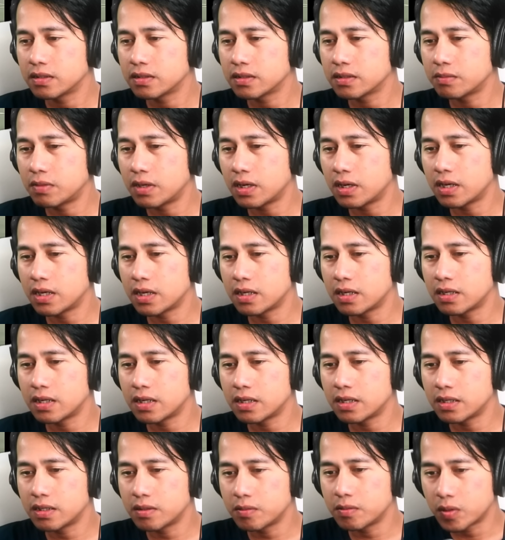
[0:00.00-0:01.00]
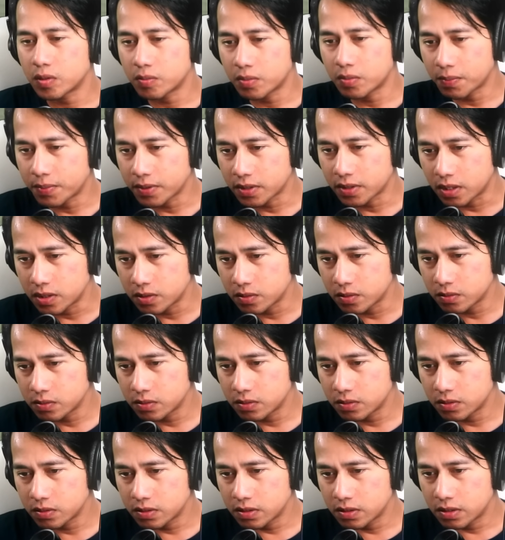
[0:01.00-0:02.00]
Sebelah kanan dari nomor berapa tadi tuh?
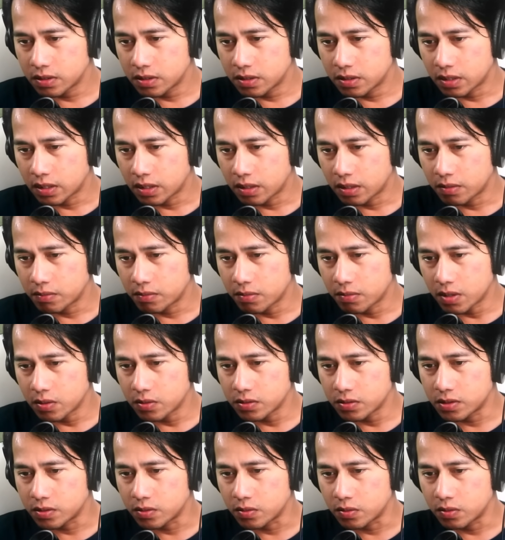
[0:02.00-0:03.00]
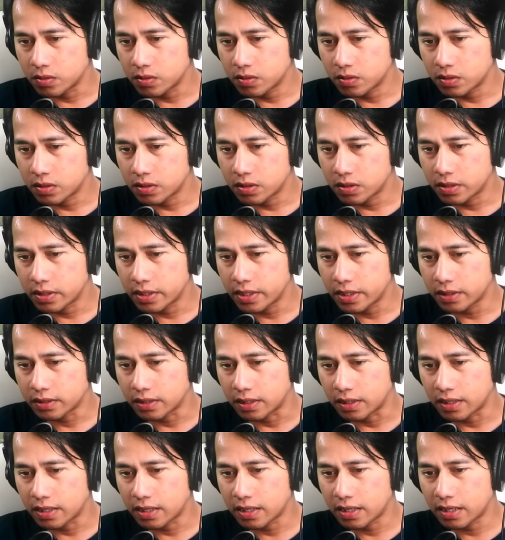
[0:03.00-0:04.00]
Bagus itu. Dia
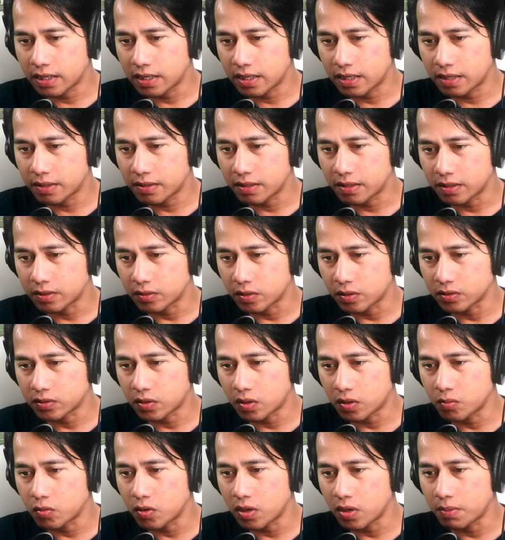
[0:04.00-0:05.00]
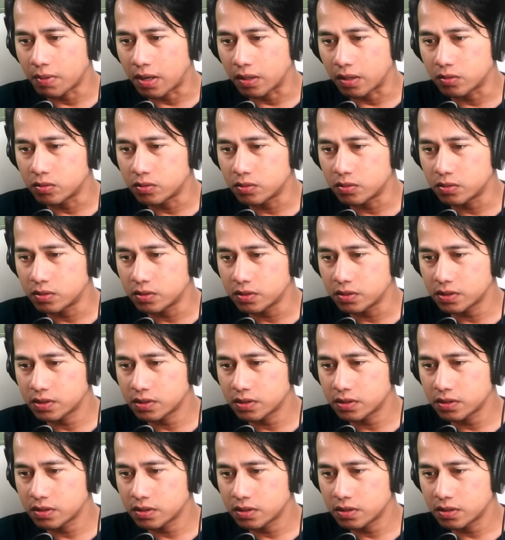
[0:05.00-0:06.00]
tenang, kontrol bola bagus.